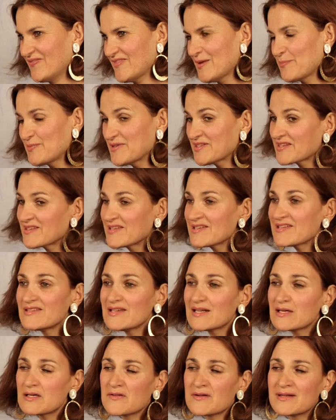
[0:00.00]
Et puis c'est des
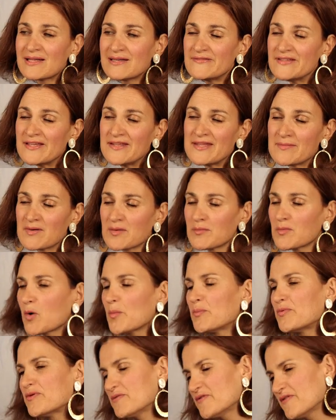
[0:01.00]
cycles dans la vie, il y a des moments où
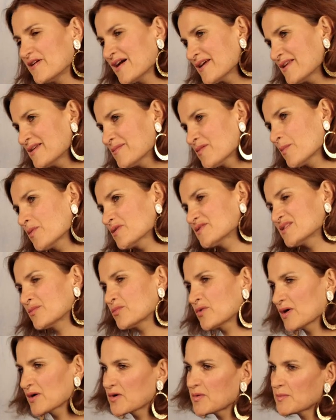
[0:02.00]
on peut le faire, il y a des moments où c'est
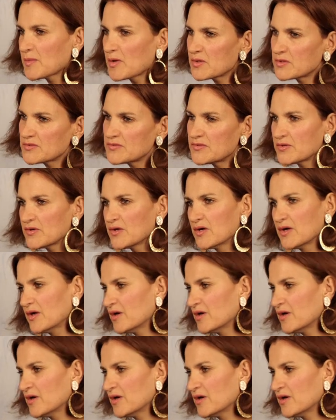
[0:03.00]
moins commode.